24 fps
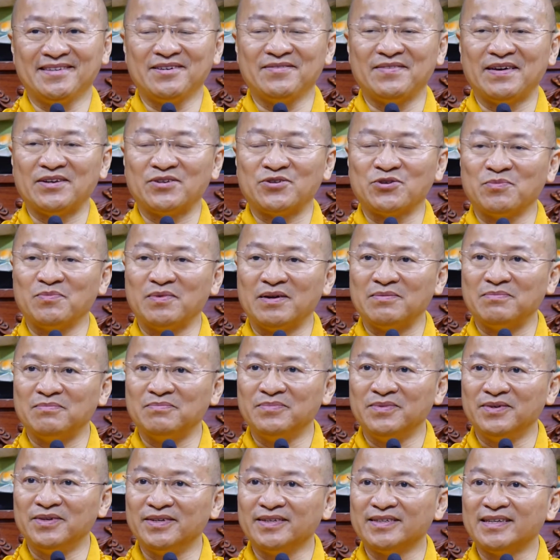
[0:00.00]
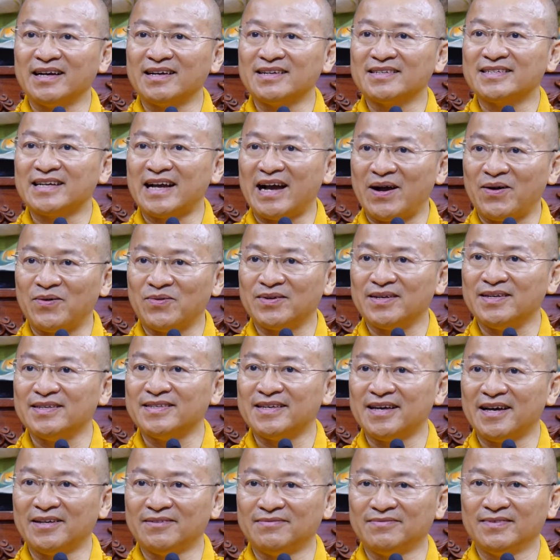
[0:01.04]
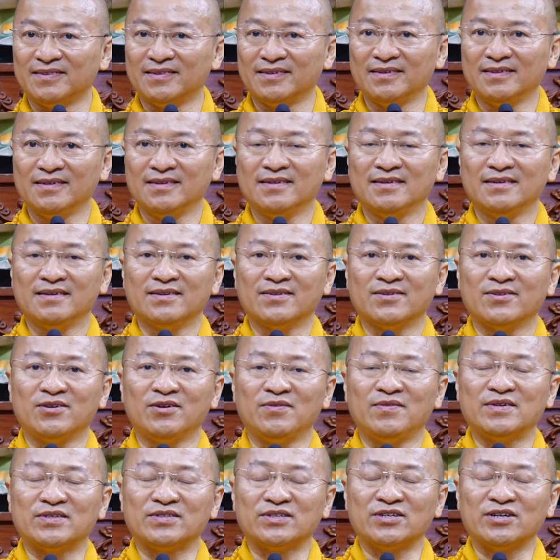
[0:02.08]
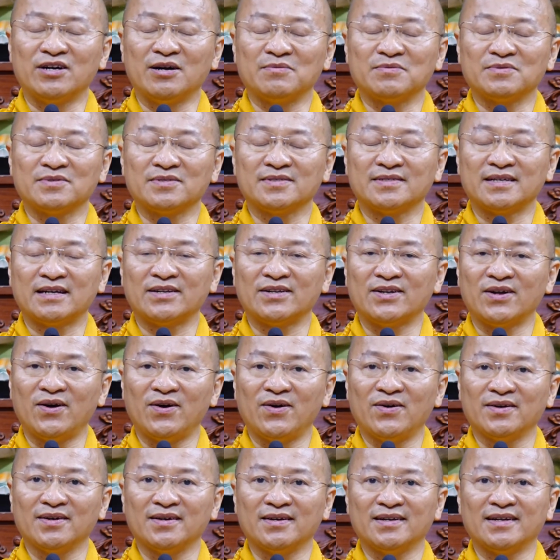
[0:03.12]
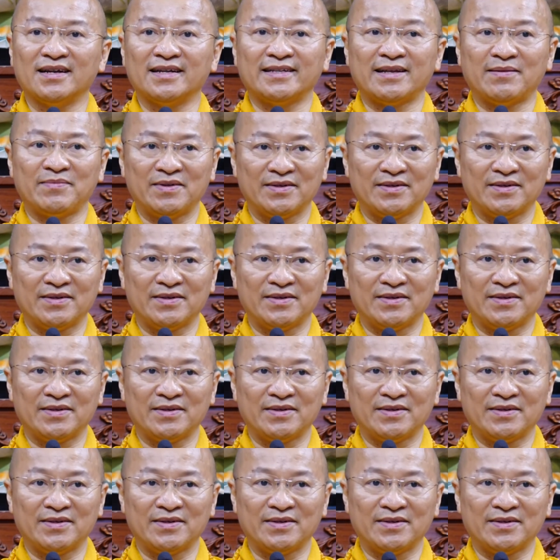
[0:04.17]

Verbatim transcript: Như vậy trung bình 10 tháng sau khi chết, đối với trường hợp sanh non là 8 tháng